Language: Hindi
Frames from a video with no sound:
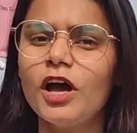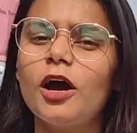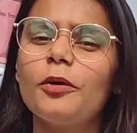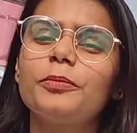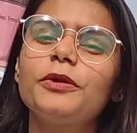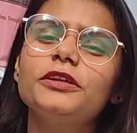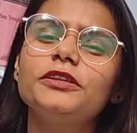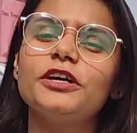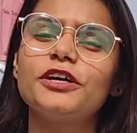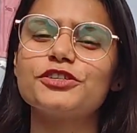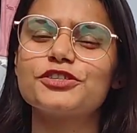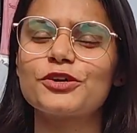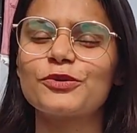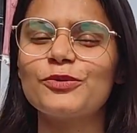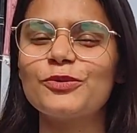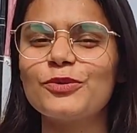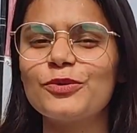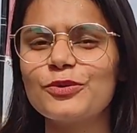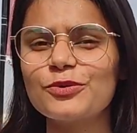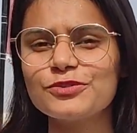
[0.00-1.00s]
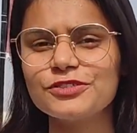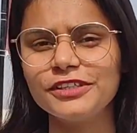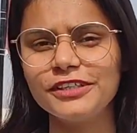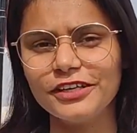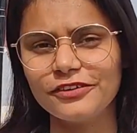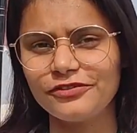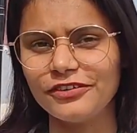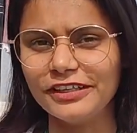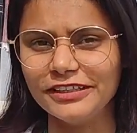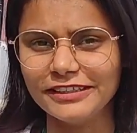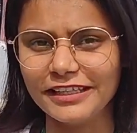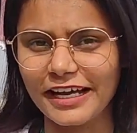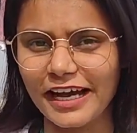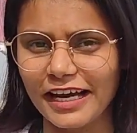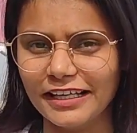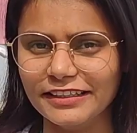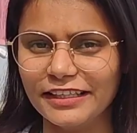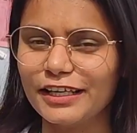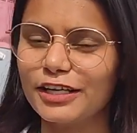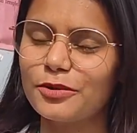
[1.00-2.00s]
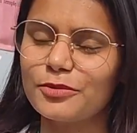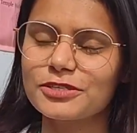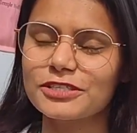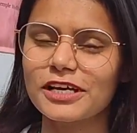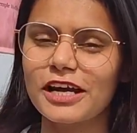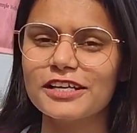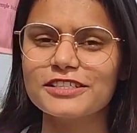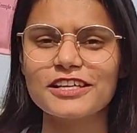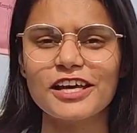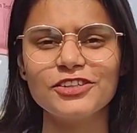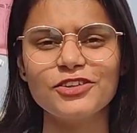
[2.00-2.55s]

अपने दर्शकों को कुछ डिफरेंट दिखाते हैं नमस्कार